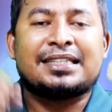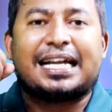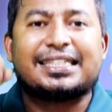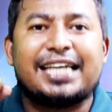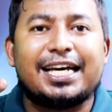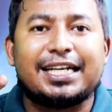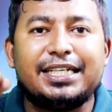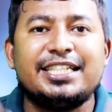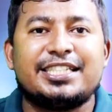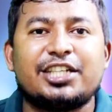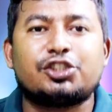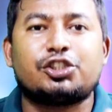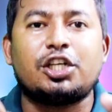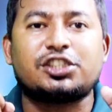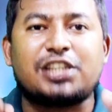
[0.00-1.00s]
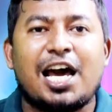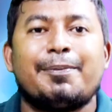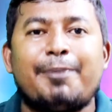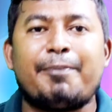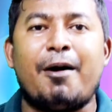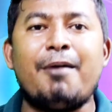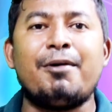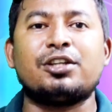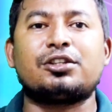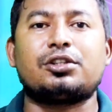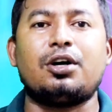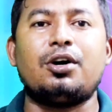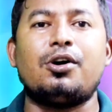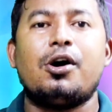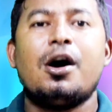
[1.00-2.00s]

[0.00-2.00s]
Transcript: তাদের নিজস্ব সার্বভৌমত্ব